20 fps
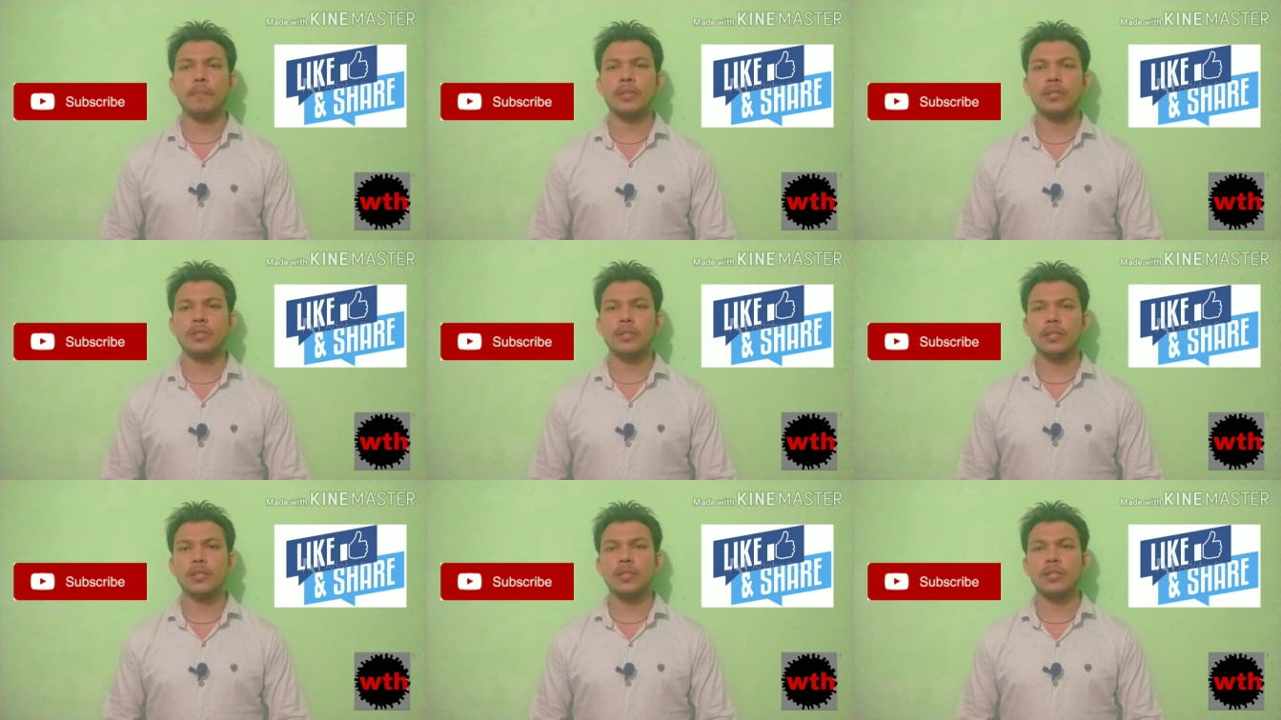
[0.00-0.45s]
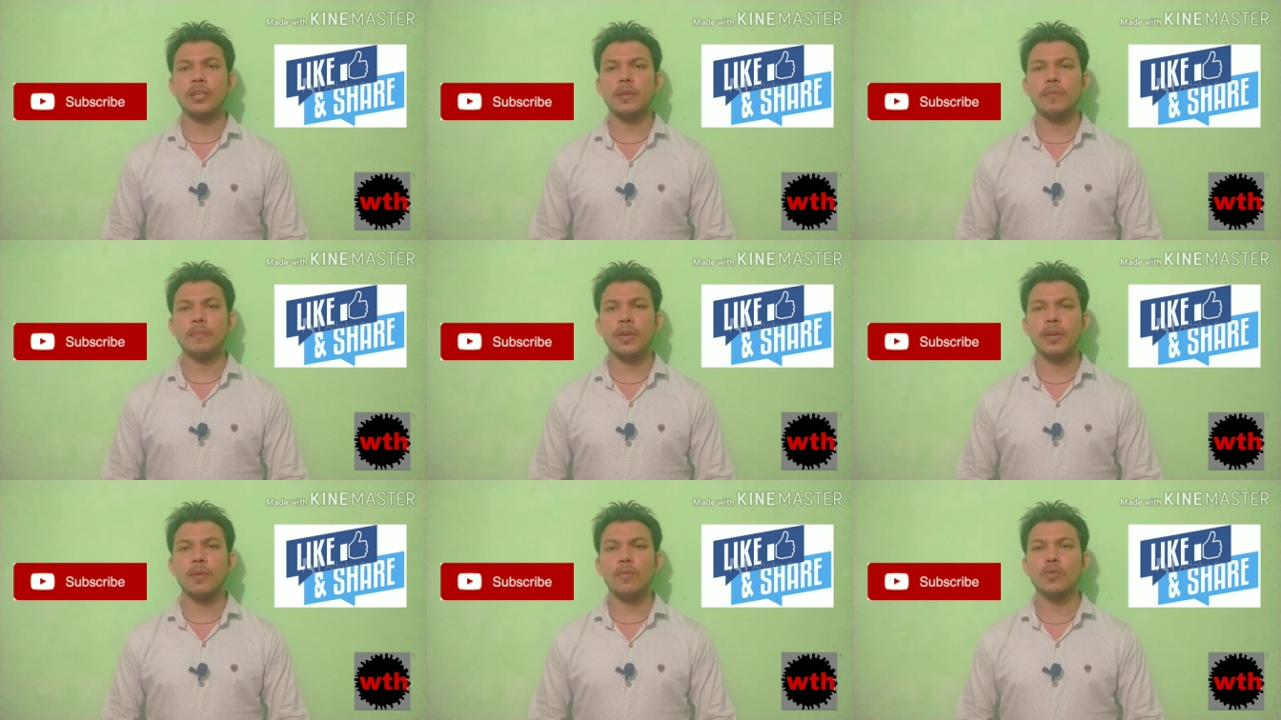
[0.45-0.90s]
पच्चीस दिन
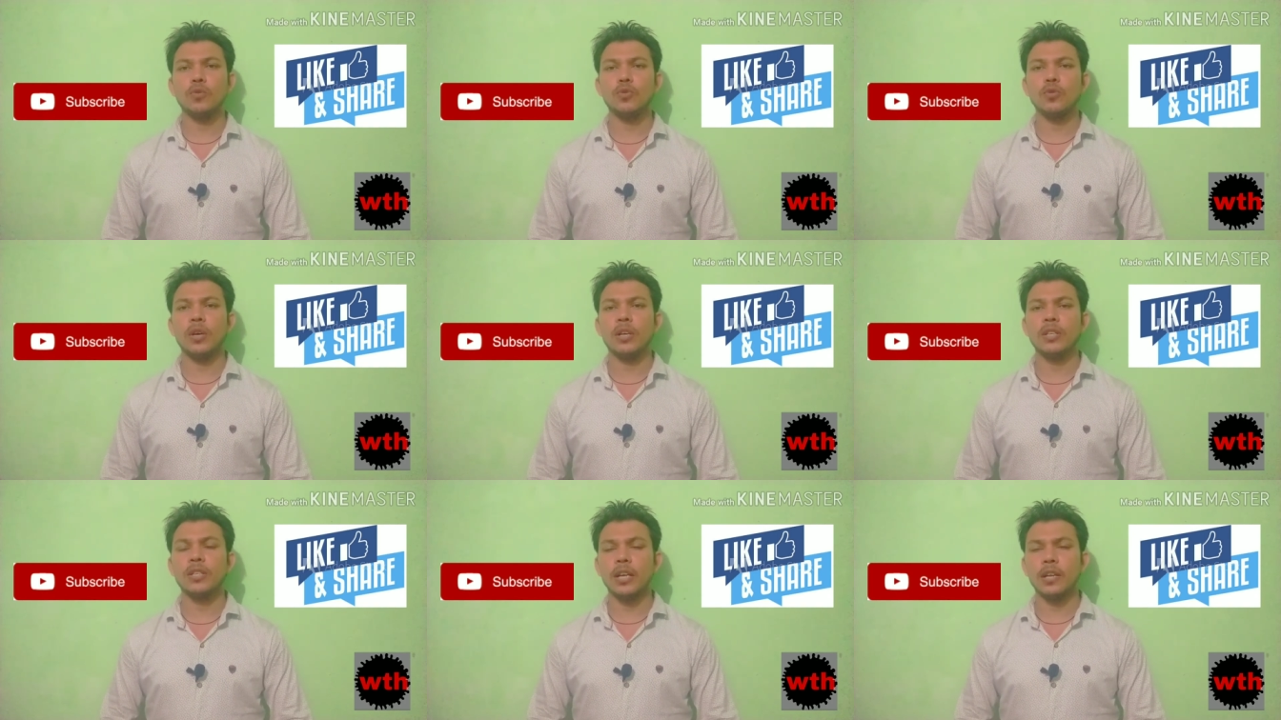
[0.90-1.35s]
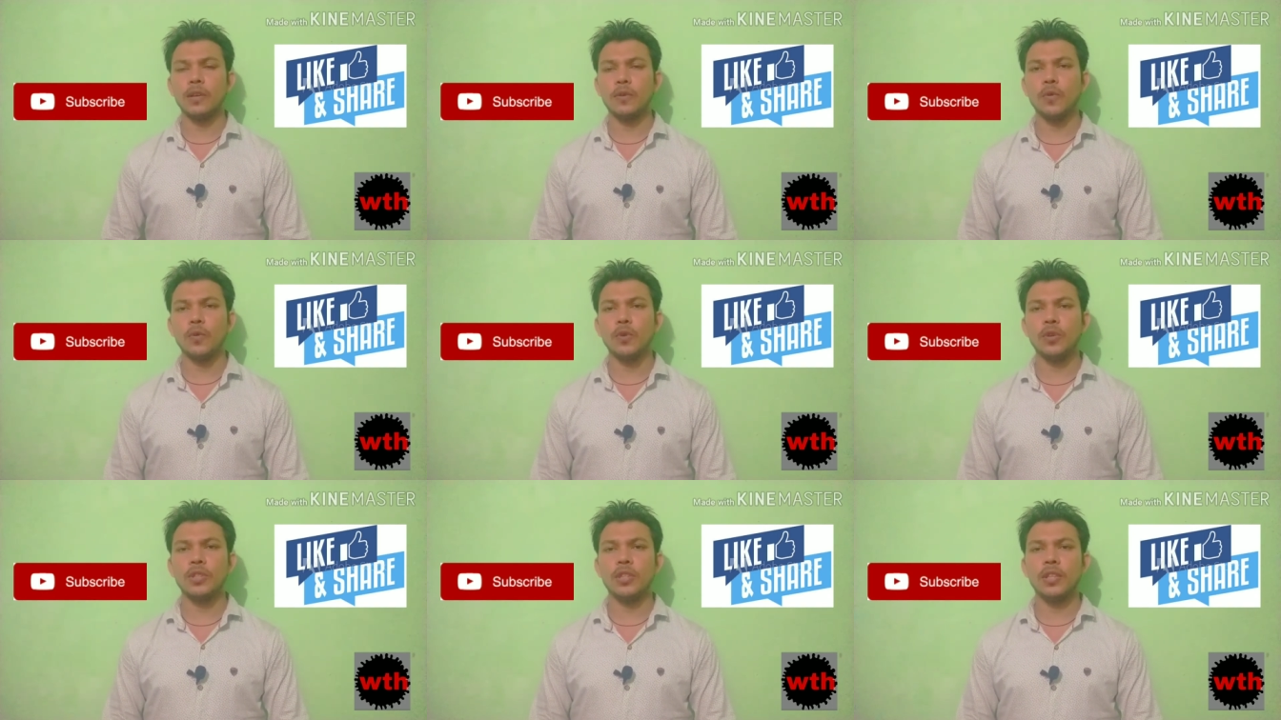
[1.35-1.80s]
में वो जो हजार
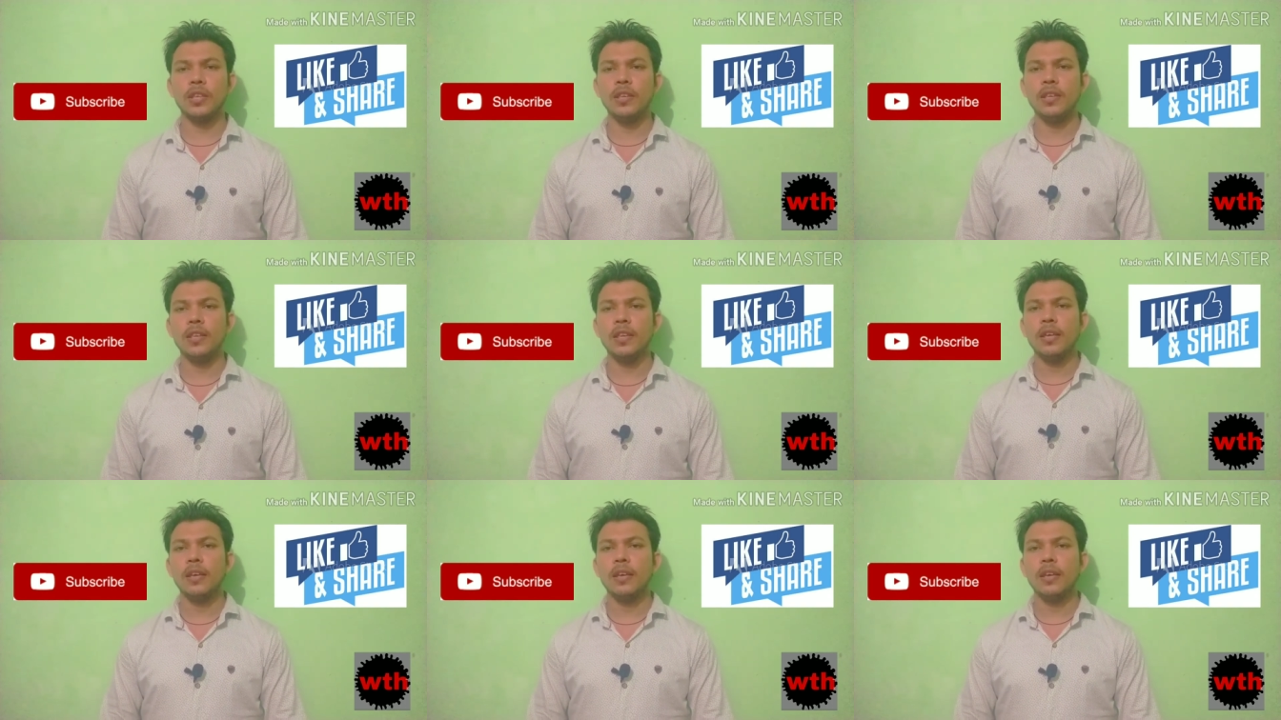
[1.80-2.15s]
कॉले थी